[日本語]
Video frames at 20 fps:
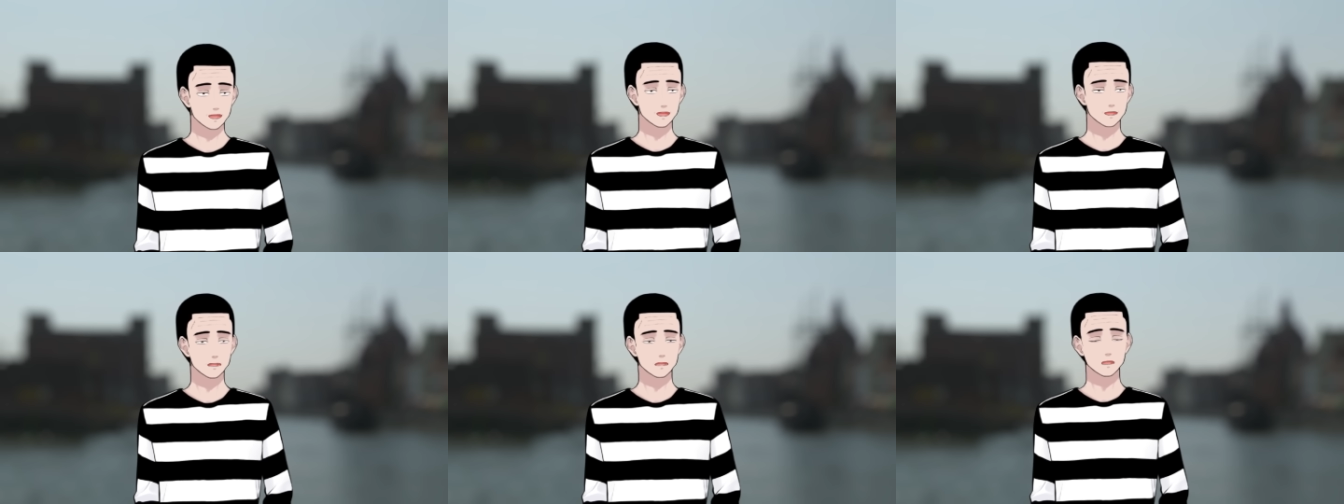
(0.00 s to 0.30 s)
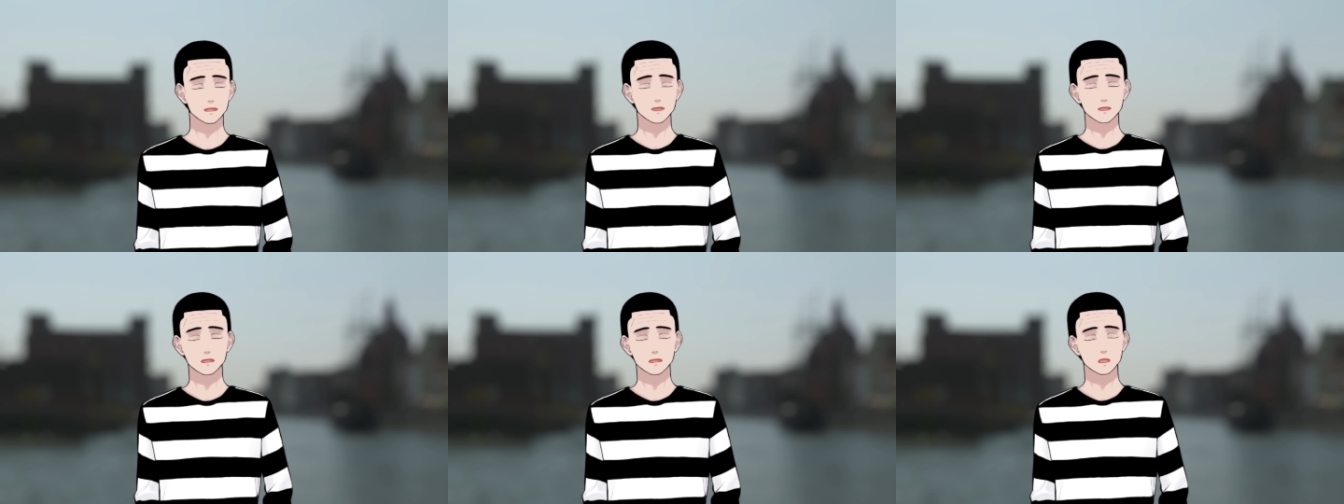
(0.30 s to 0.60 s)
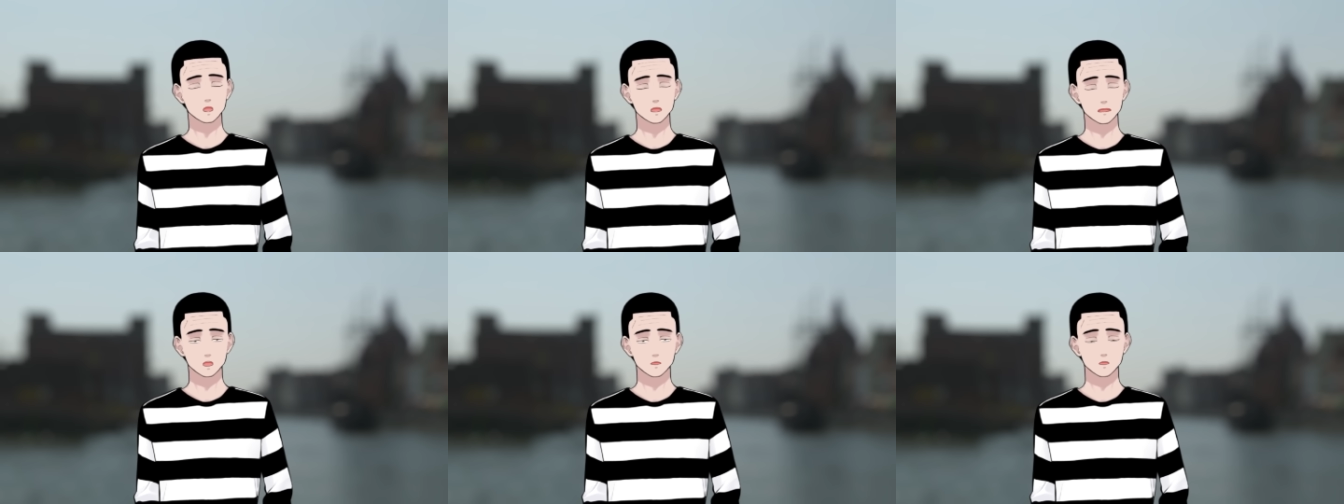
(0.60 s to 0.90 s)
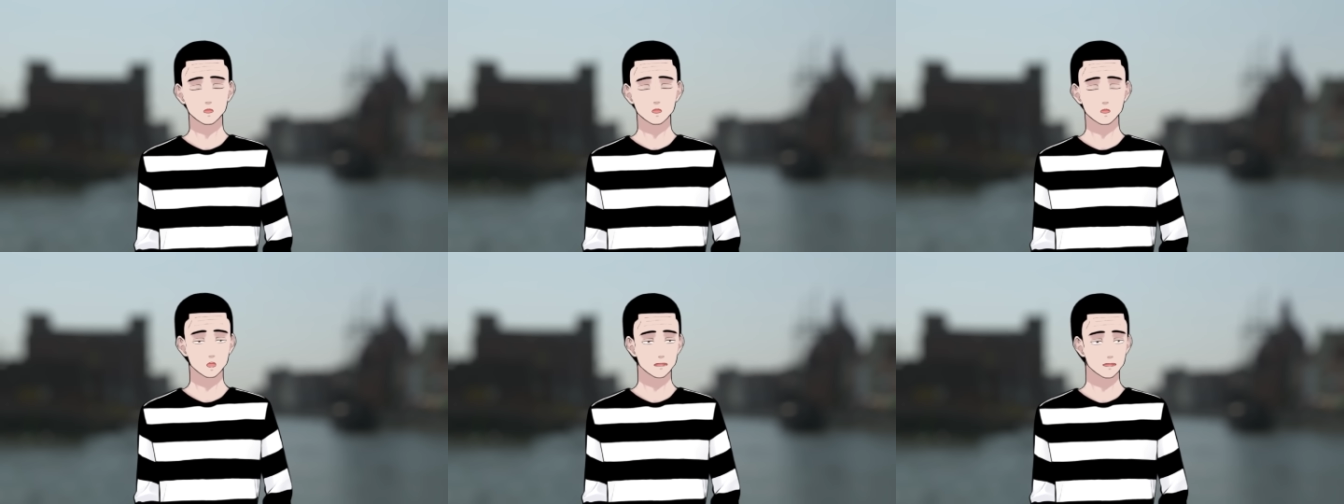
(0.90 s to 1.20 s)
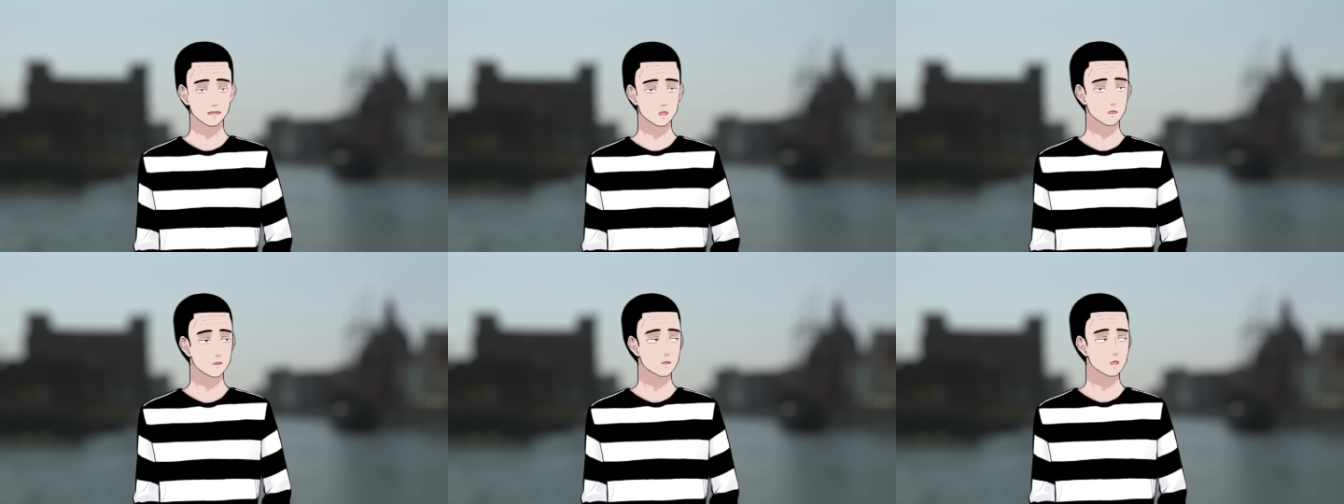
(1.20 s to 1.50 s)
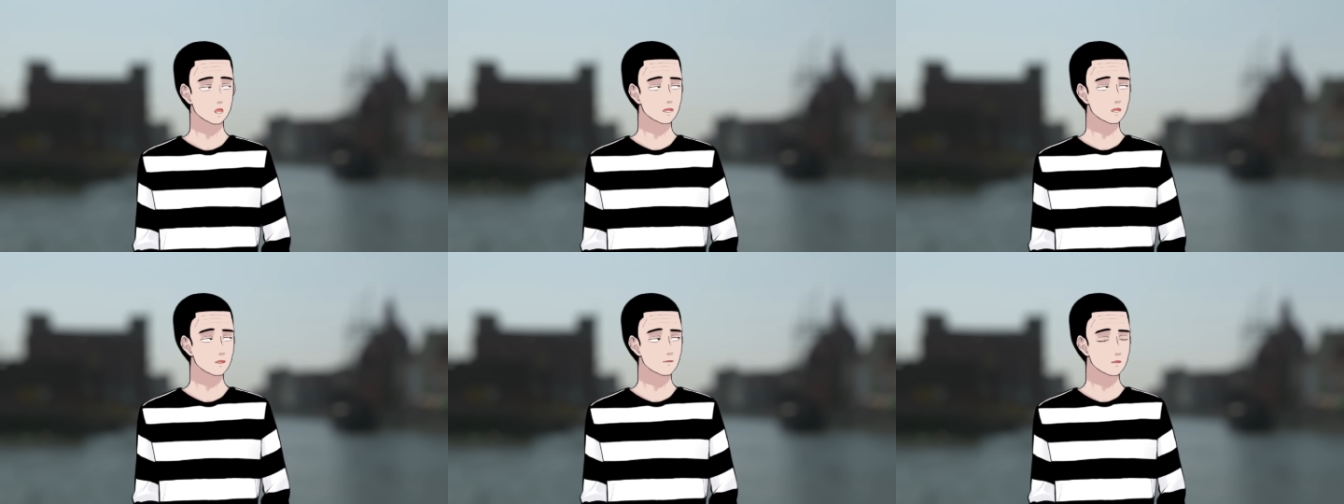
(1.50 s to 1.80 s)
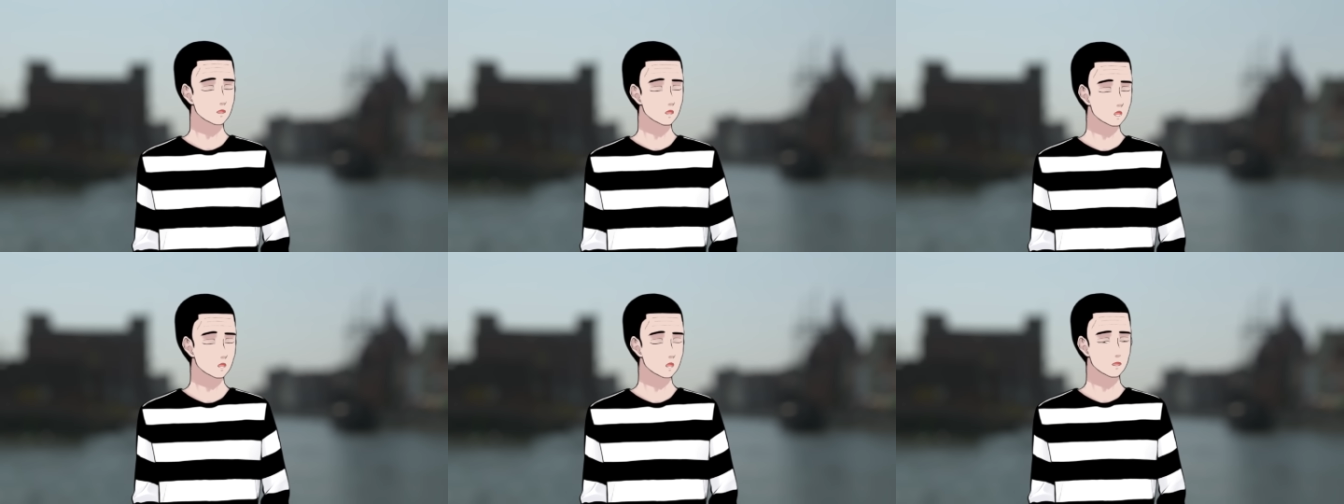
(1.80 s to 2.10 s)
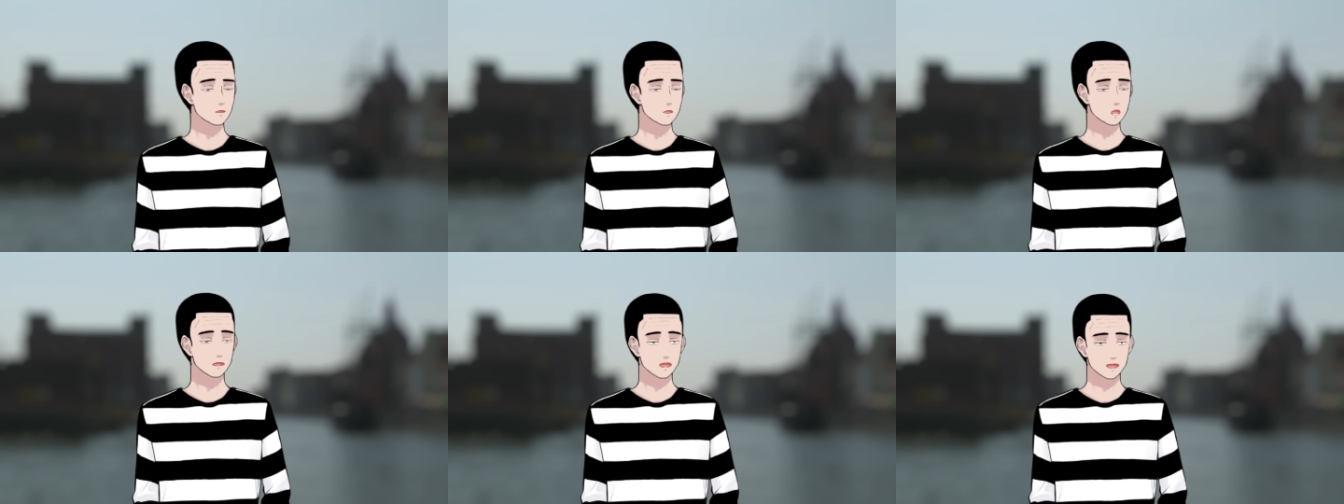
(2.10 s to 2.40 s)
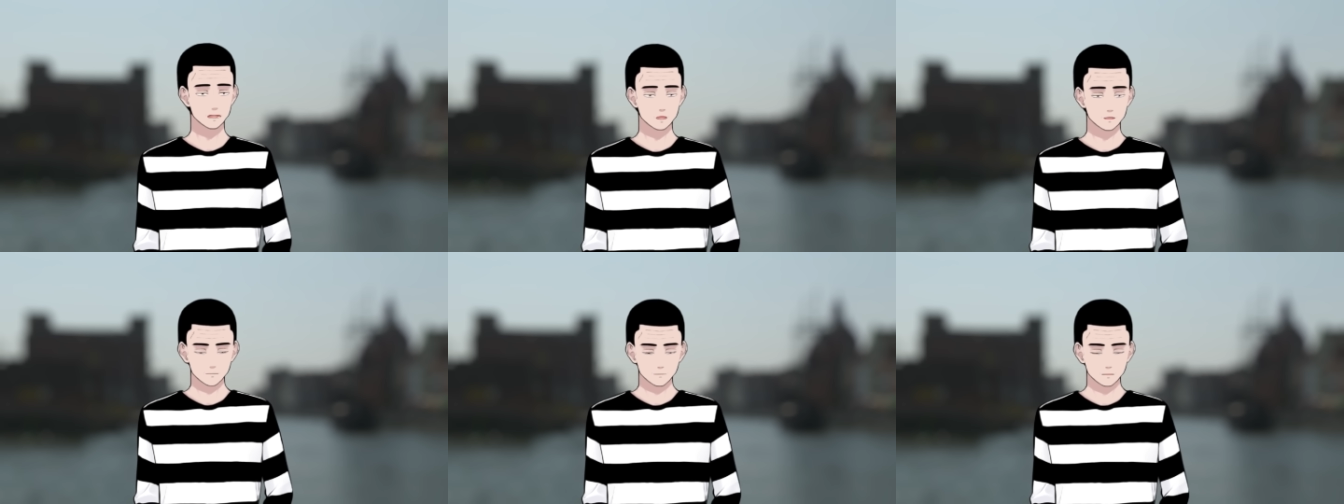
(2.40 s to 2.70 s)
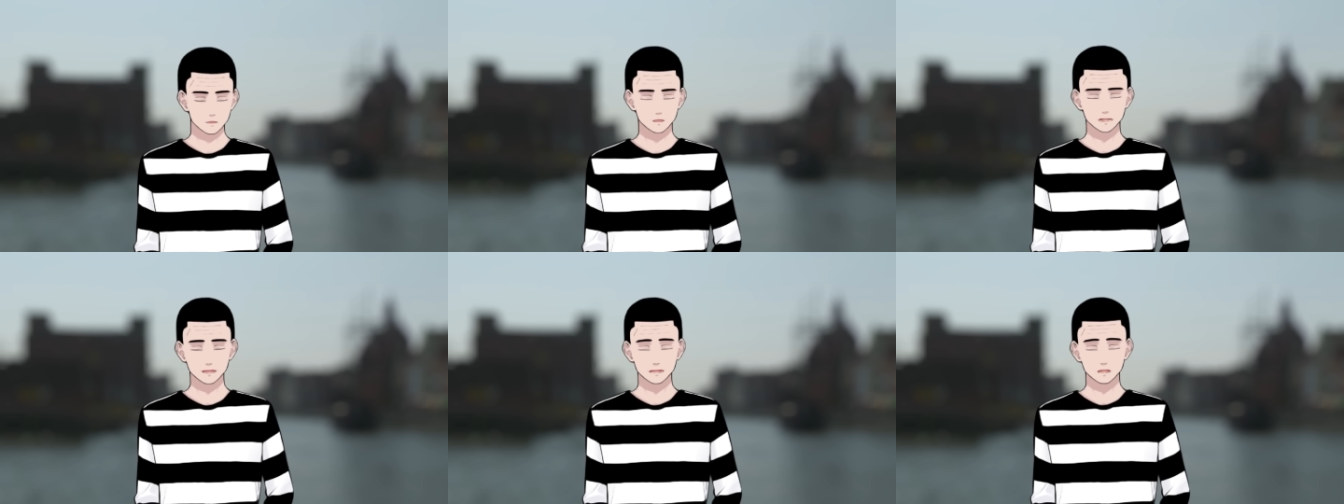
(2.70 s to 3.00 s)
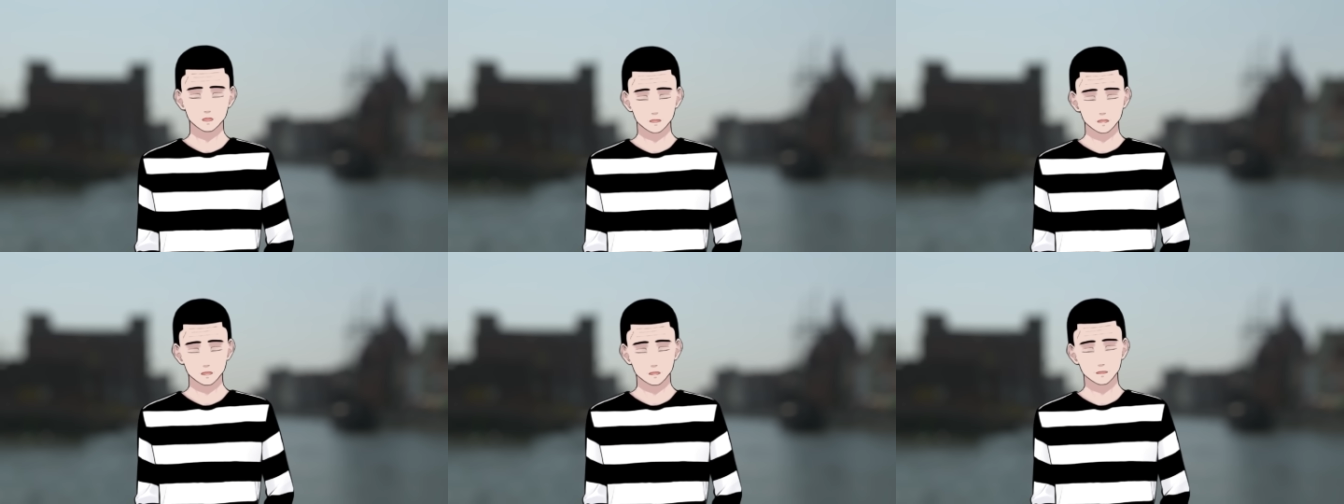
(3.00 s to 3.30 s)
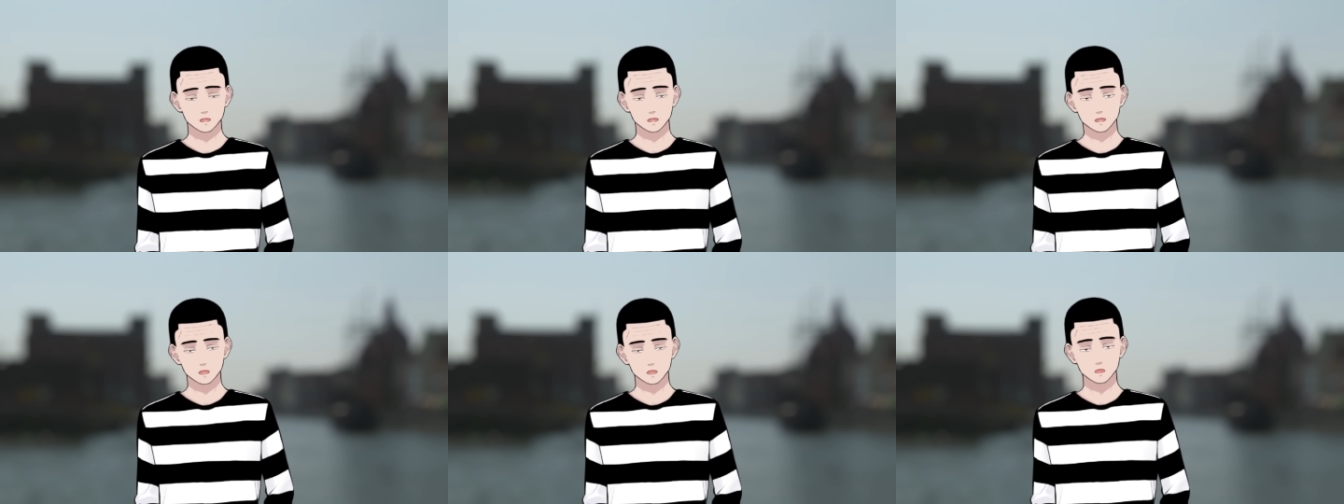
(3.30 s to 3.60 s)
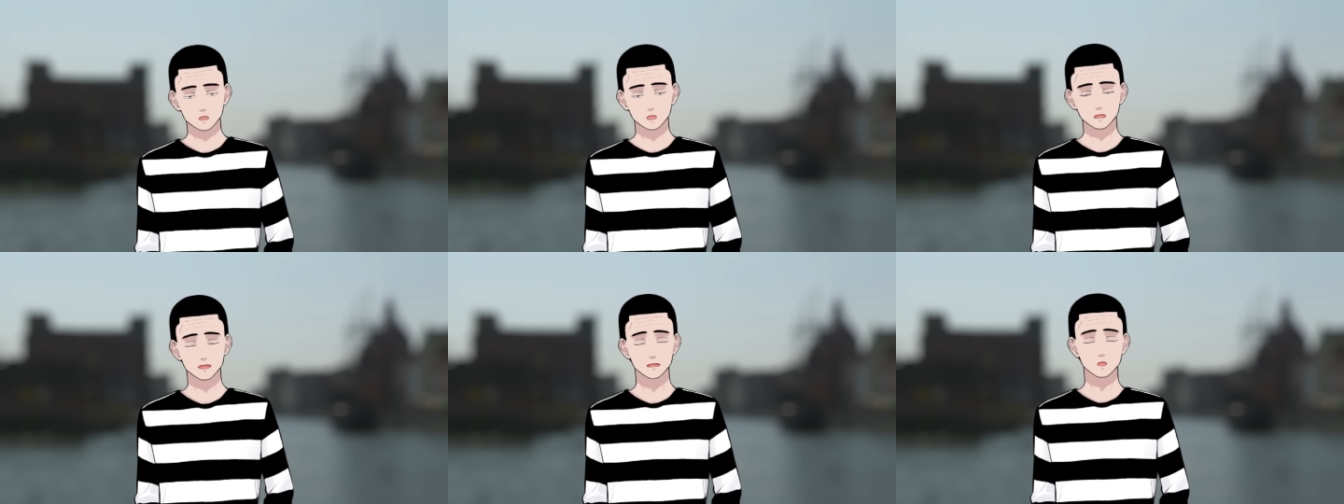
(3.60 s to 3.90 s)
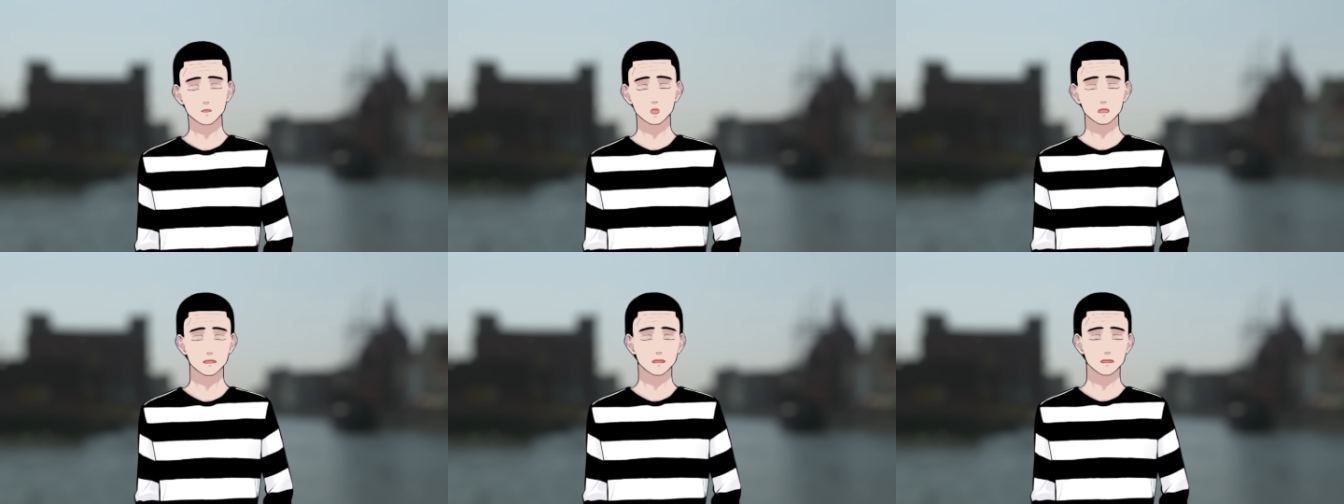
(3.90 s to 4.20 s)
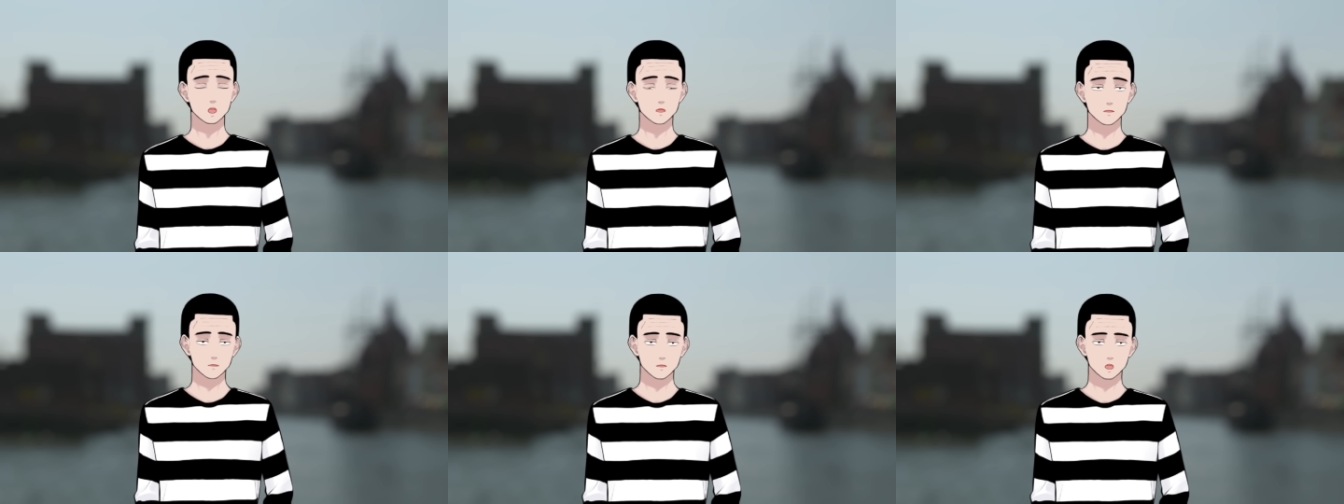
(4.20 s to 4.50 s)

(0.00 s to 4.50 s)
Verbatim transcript: えー、の捜査をしているということが